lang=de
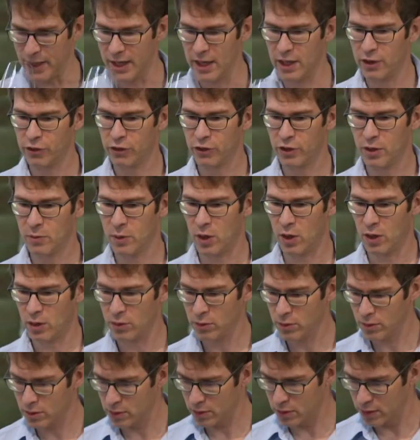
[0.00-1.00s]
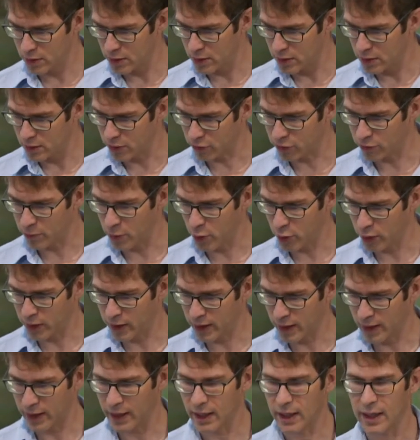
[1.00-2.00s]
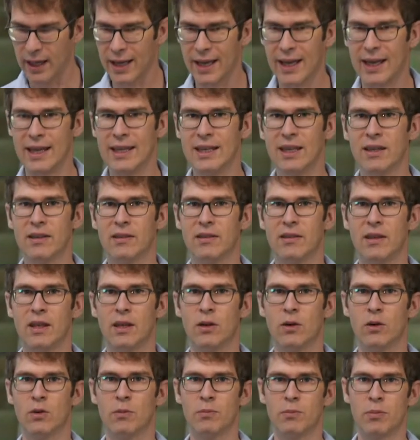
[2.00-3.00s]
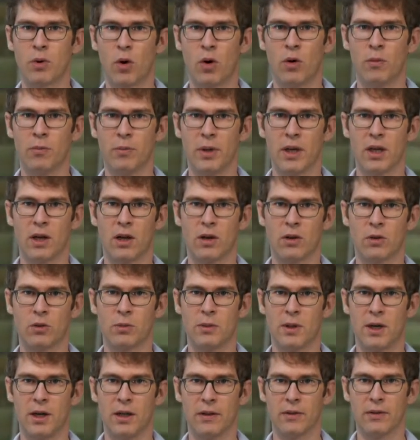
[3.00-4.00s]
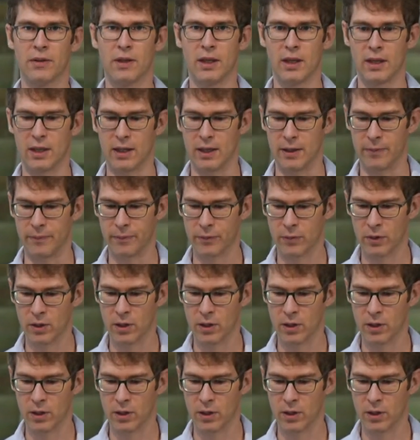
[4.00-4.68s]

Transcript: ersten Mal da schmecke ich Krise und Brombeeraromatiken.